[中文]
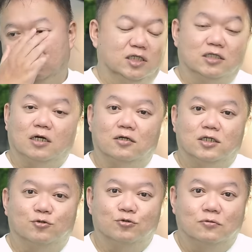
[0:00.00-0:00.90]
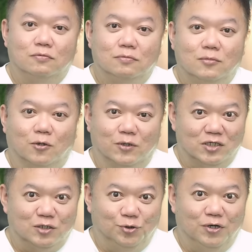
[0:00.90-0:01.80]
即将要进入农历
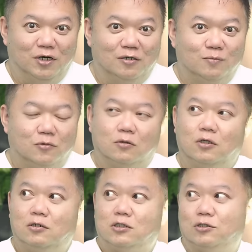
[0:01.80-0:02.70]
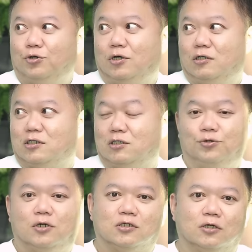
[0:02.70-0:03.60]
十月了，农历十月、十一
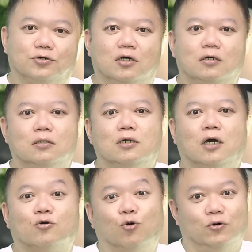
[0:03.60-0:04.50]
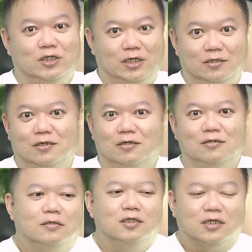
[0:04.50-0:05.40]
月、十二月要过年
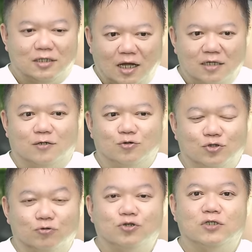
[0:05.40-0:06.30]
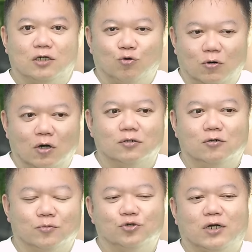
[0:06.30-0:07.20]
了。一直跟大家讲说，中秋节过后呢，
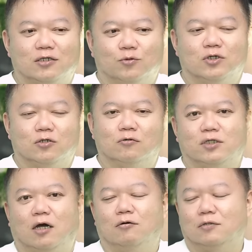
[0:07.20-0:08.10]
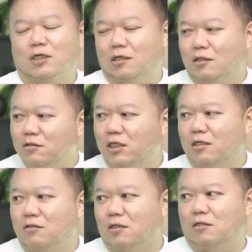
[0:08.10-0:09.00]
我们就开始会受到隔
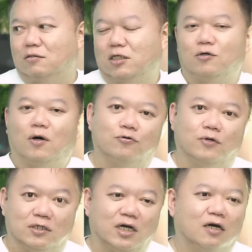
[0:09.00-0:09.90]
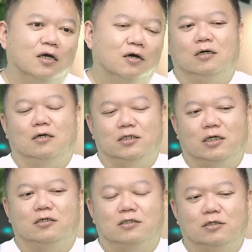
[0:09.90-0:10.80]
年的天气化路影响而
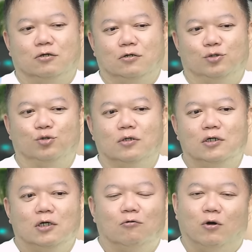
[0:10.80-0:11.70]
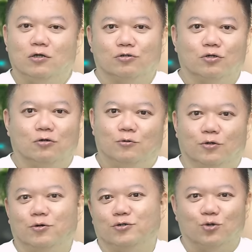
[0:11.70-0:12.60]
且已经有很多网友都有回
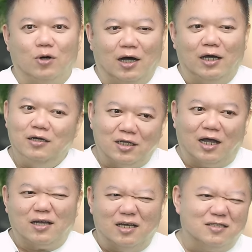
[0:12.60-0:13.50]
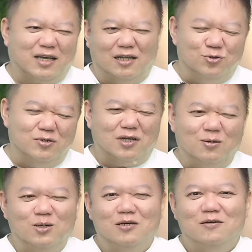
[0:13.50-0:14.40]
馈说啊，哎，大家开始感觉
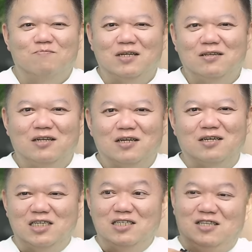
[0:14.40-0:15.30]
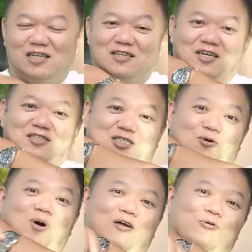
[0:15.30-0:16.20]
到明年那个乙年的天气
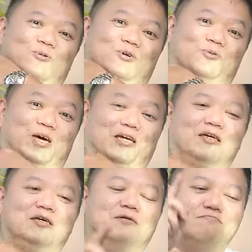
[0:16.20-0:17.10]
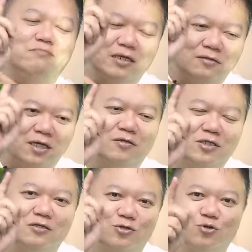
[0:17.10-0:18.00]
化路了，对不对？明年
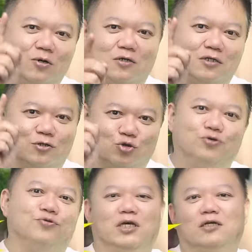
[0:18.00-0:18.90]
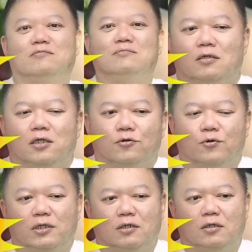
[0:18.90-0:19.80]
是所有人的转运年，因
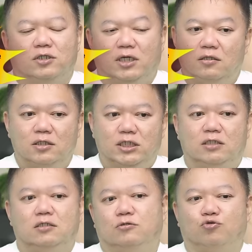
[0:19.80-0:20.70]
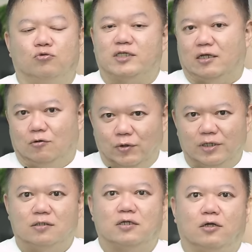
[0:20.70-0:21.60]
为呢，天机所在的位
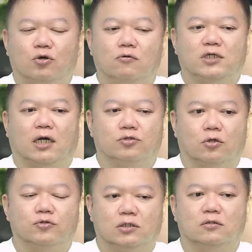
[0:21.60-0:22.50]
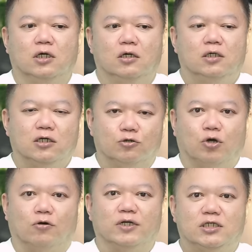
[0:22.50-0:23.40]
置啊，通常都是一个
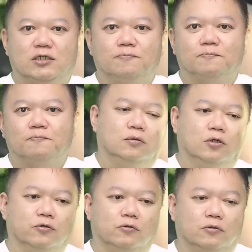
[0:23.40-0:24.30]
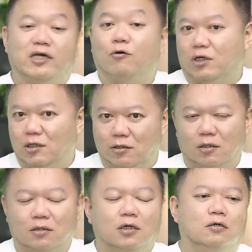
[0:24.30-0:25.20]
转换期。有上我课
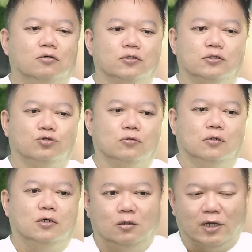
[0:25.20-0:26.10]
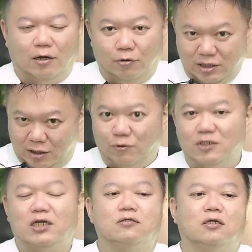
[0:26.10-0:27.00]
的，或者是说有看我以前文
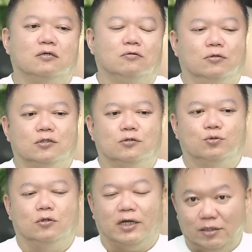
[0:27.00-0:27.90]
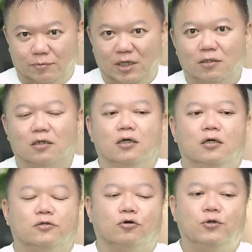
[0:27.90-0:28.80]
章的，或者是说有看影片的，
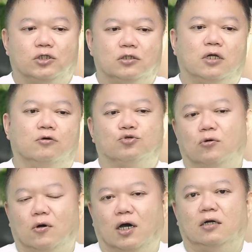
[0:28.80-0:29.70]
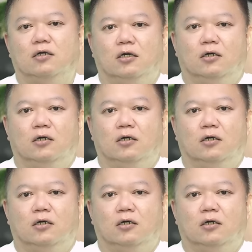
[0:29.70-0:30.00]
都会知道说啊。